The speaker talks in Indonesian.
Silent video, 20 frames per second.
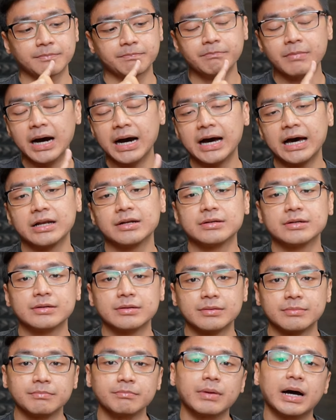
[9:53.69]
bahan
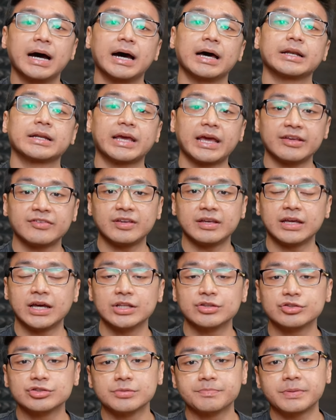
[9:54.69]
bahan
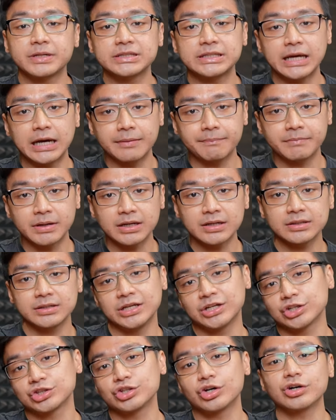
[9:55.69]
casingnya itu seperti apa
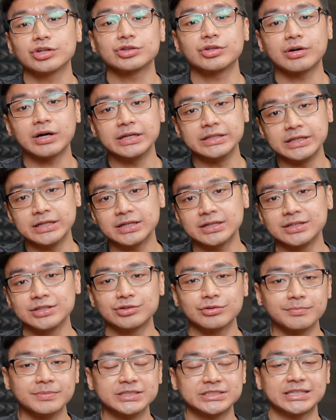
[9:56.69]
diketok-ketok aja
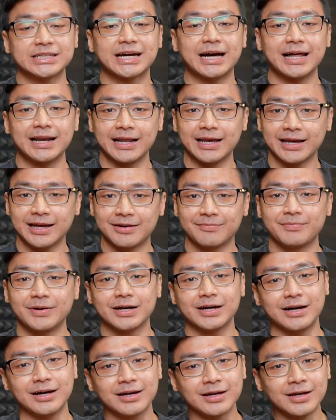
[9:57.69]
itu besi kaleng
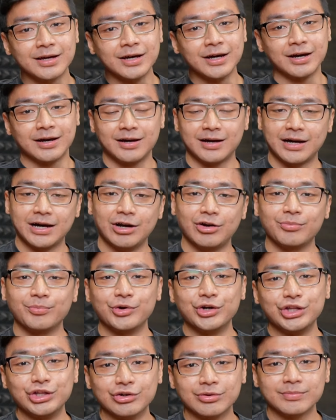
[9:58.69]
apakah
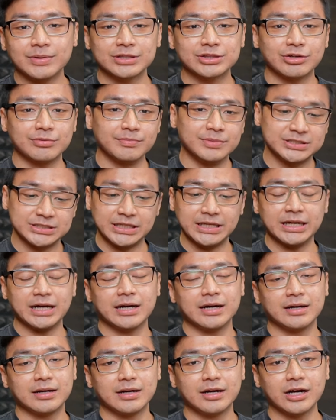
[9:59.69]
aluminium atau besi
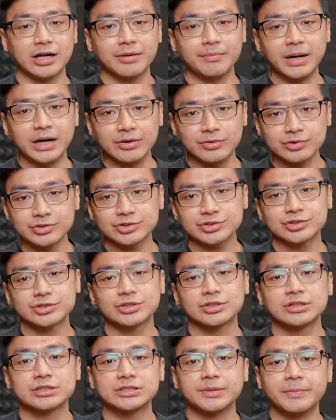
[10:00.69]
yang agak
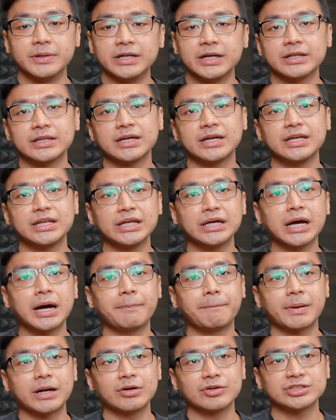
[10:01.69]
bagus sebenarnya ini
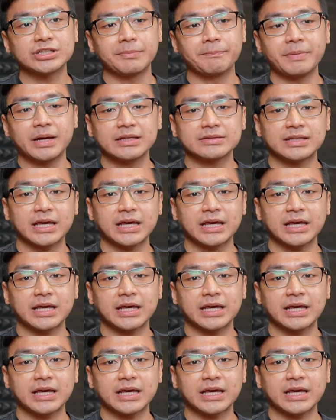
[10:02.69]
nggak perlu sampai